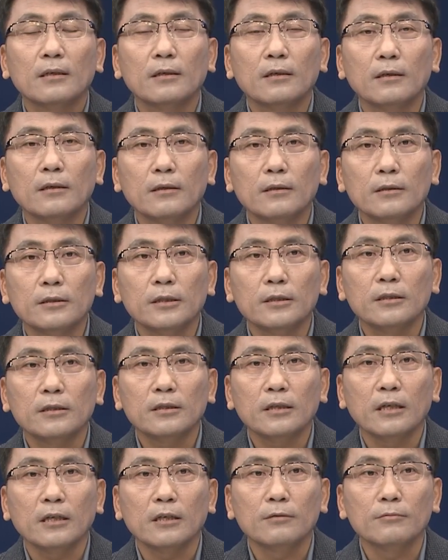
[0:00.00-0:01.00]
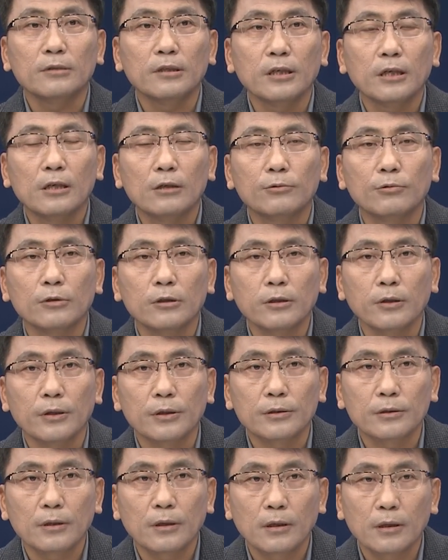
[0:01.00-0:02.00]
어, 시청자 여러분 이해를 돕기
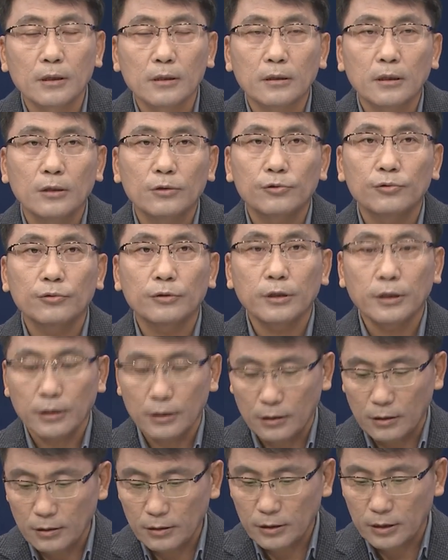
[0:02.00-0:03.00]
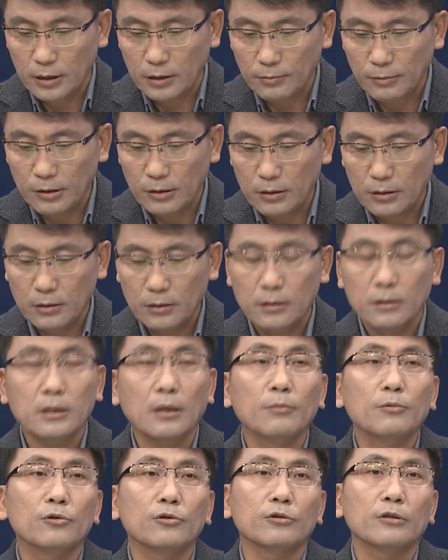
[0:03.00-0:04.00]
위해서 일단 수기형 시민 참여